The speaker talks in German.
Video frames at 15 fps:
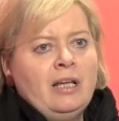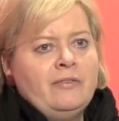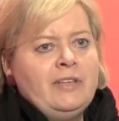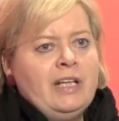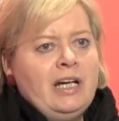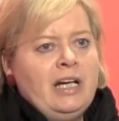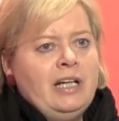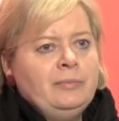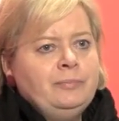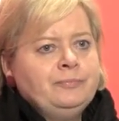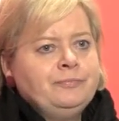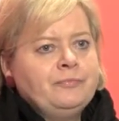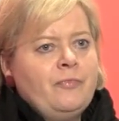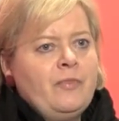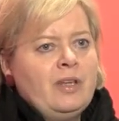Wir
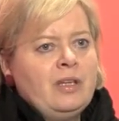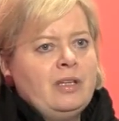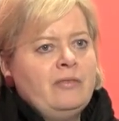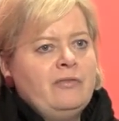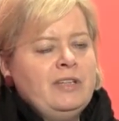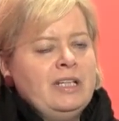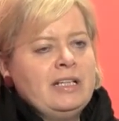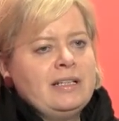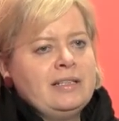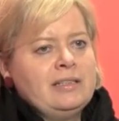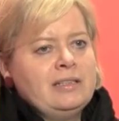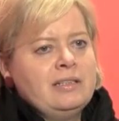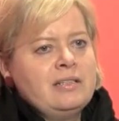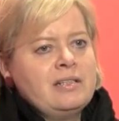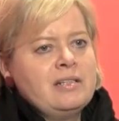haben, wir, das
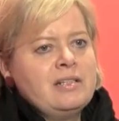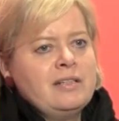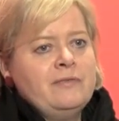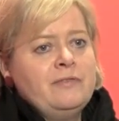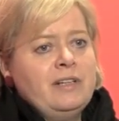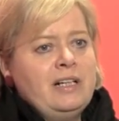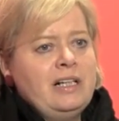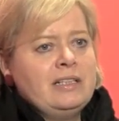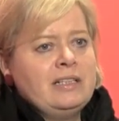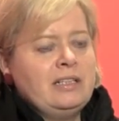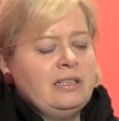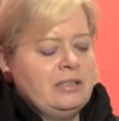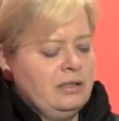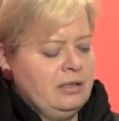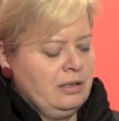sind in dem Fall
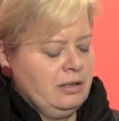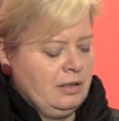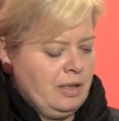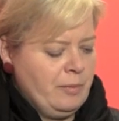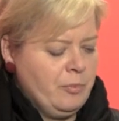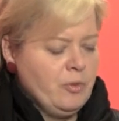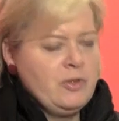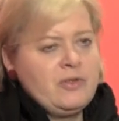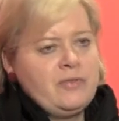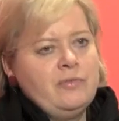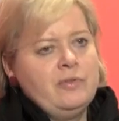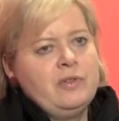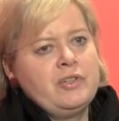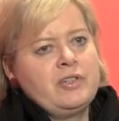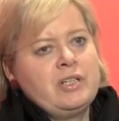die, der
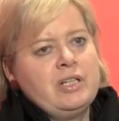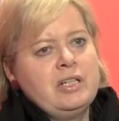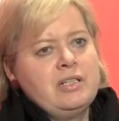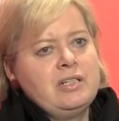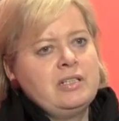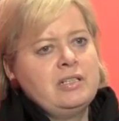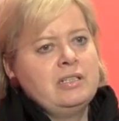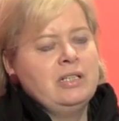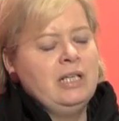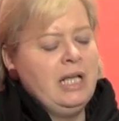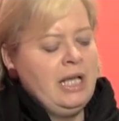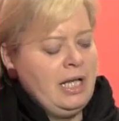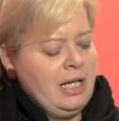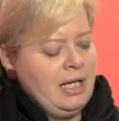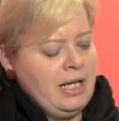Bundesvorstand, die
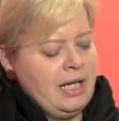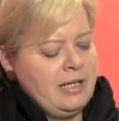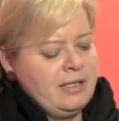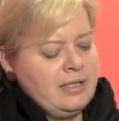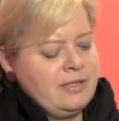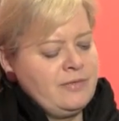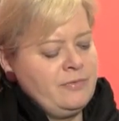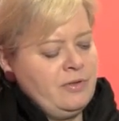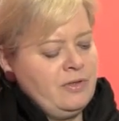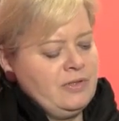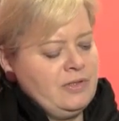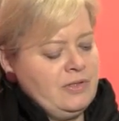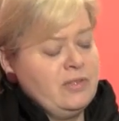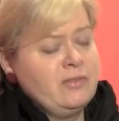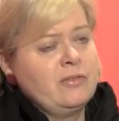
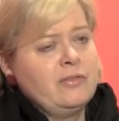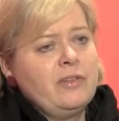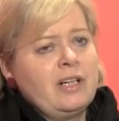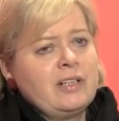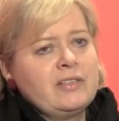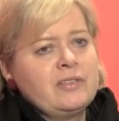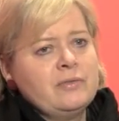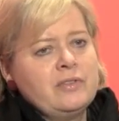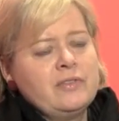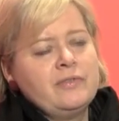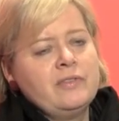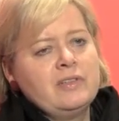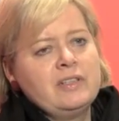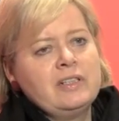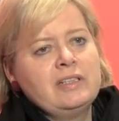Landesvorsitzenden und
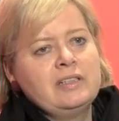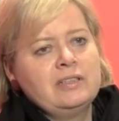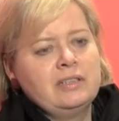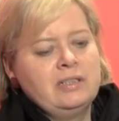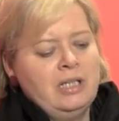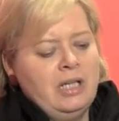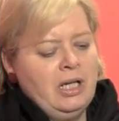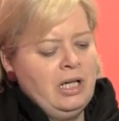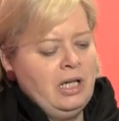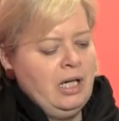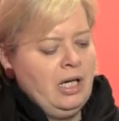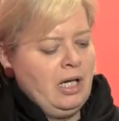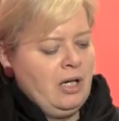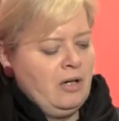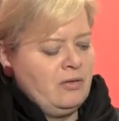Fraktionsvorsitzenden
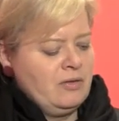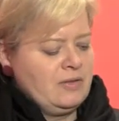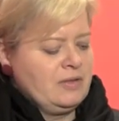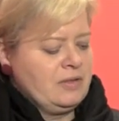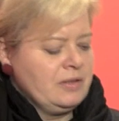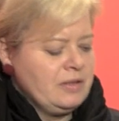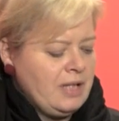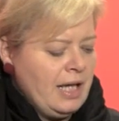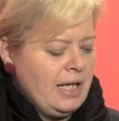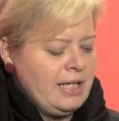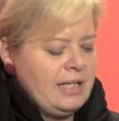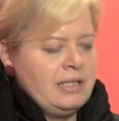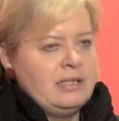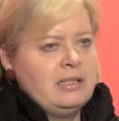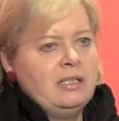aus
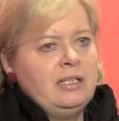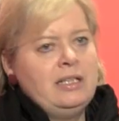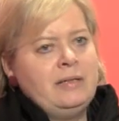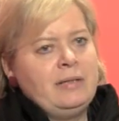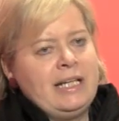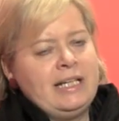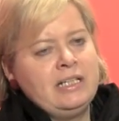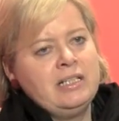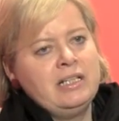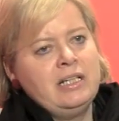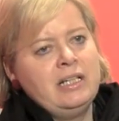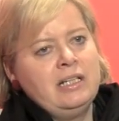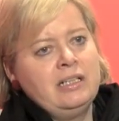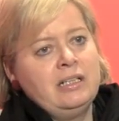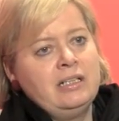allen
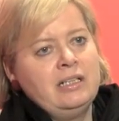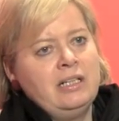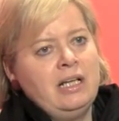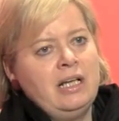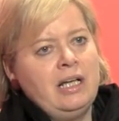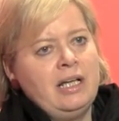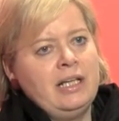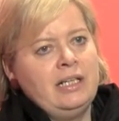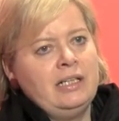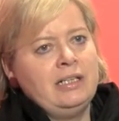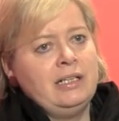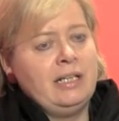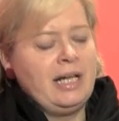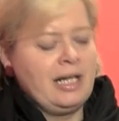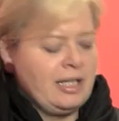Ländern
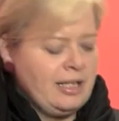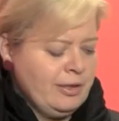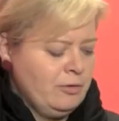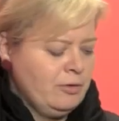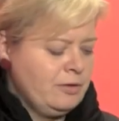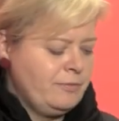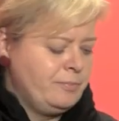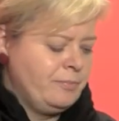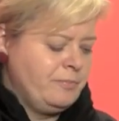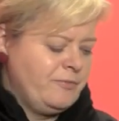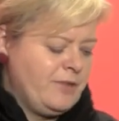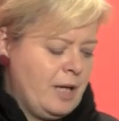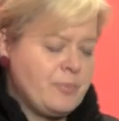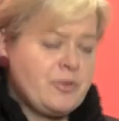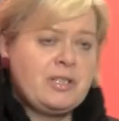eine Erklärung
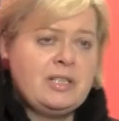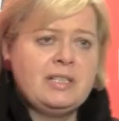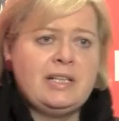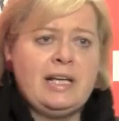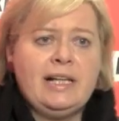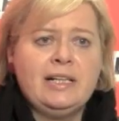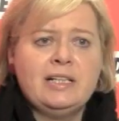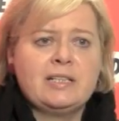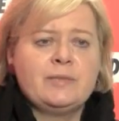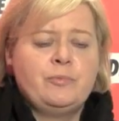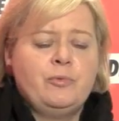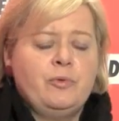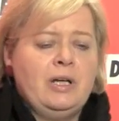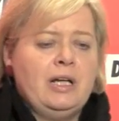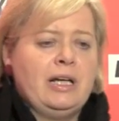verabschiedet, die
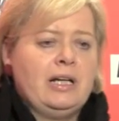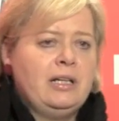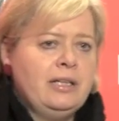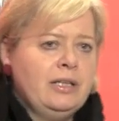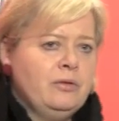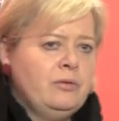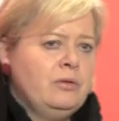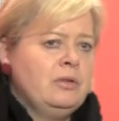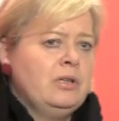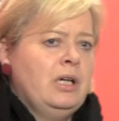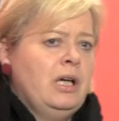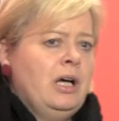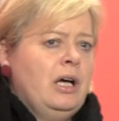Elgersburger Erklärung,